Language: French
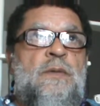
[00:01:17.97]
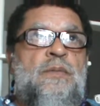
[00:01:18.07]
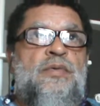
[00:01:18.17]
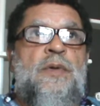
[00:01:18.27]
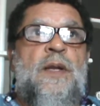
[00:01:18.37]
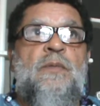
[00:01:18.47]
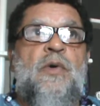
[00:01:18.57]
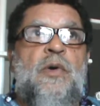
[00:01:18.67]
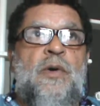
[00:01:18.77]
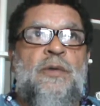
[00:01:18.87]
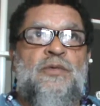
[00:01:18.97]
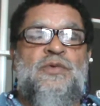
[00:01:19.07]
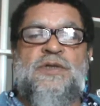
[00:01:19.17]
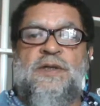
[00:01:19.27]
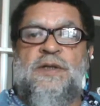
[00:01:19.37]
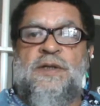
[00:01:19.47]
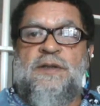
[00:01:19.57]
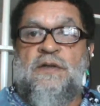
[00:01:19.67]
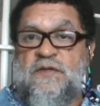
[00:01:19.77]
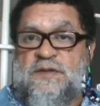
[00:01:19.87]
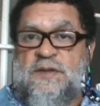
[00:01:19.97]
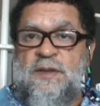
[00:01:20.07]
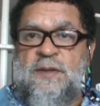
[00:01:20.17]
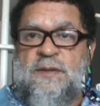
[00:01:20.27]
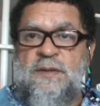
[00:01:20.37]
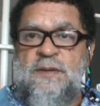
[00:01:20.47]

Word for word: plus la mort nous est difficile,